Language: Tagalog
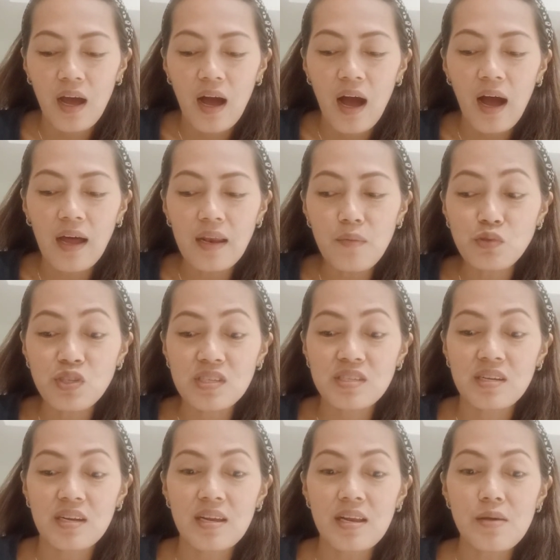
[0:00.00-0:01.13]
alam mo sa
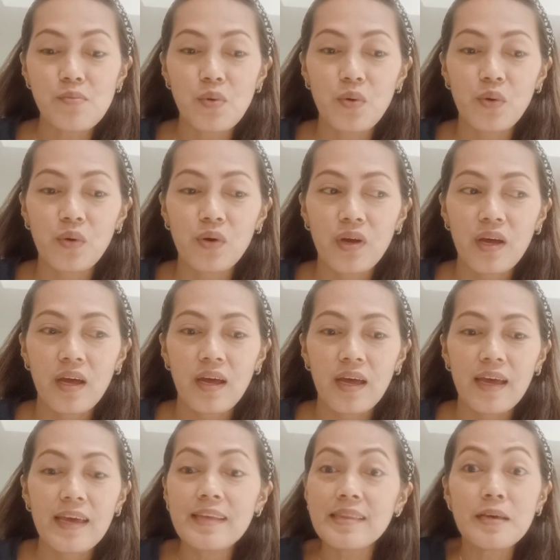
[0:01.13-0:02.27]
sarili mong
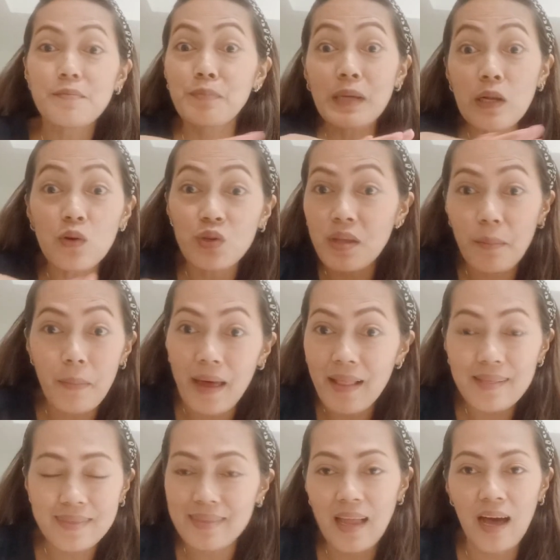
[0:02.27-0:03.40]
hindi below the
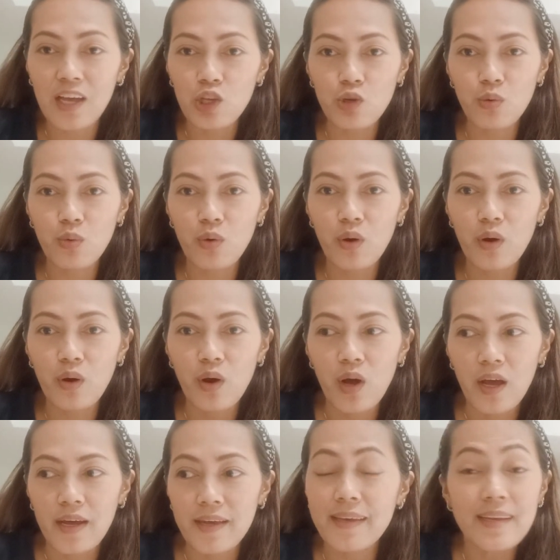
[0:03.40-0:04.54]
belt na yung
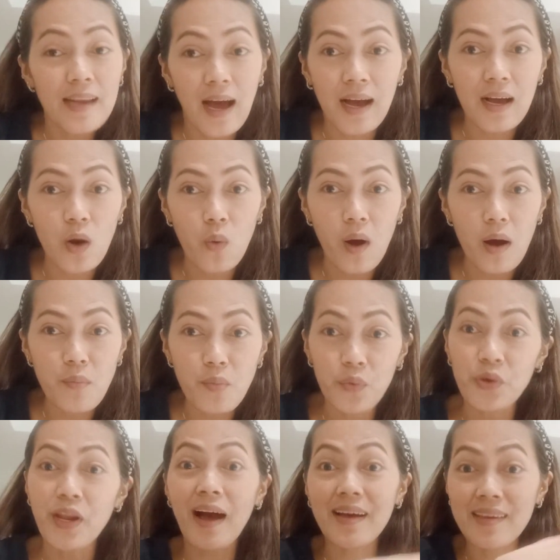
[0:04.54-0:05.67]
ginagawa mo
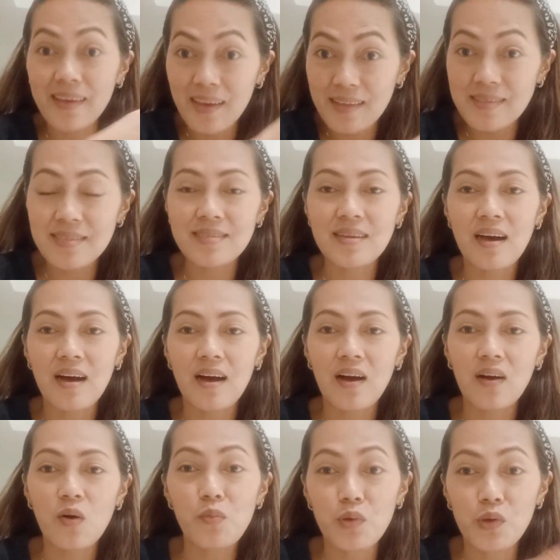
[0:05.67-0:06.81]
na against sa
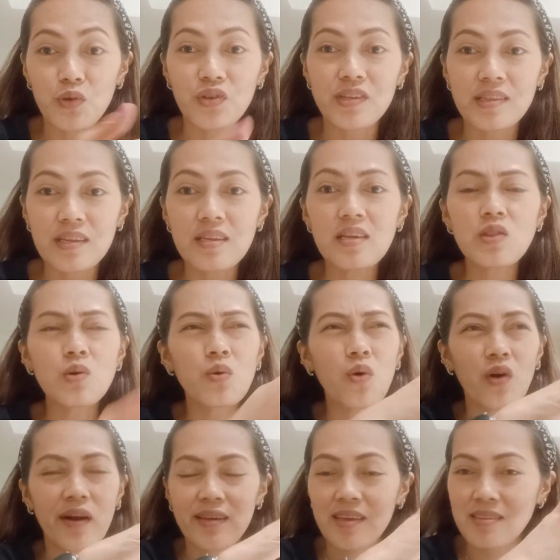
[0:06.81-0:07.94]
community dito
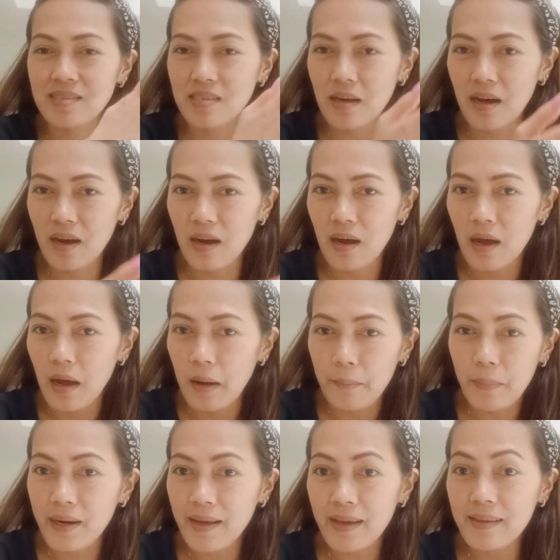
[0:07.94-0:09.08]
or against sa
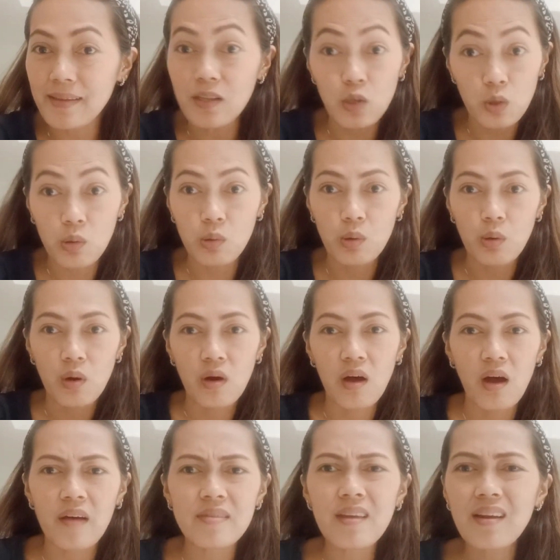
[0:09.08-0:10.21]
Bahrain law
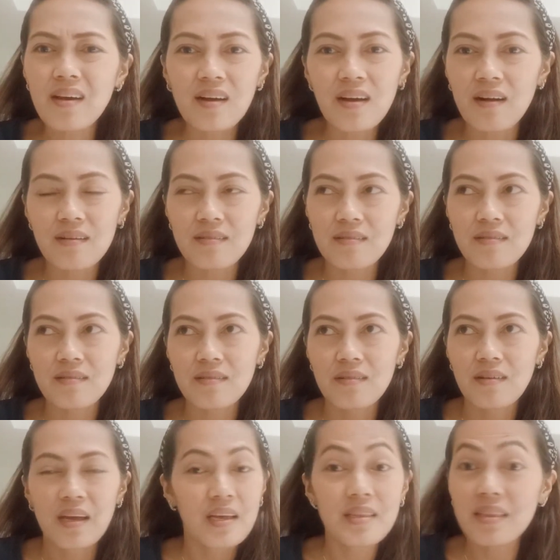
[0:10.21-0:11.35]
ay talagang
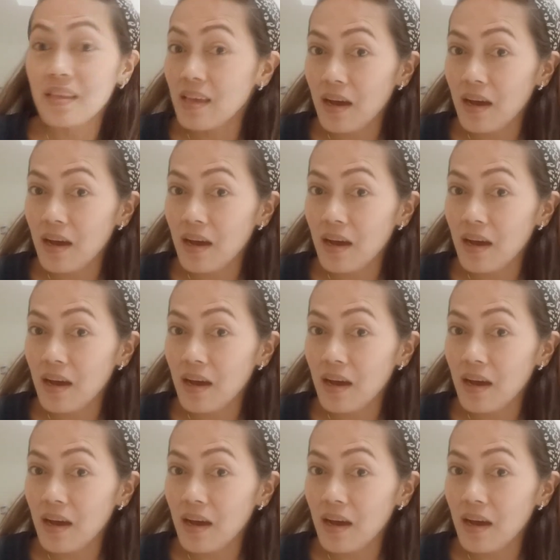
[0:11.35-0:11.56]
hindi ka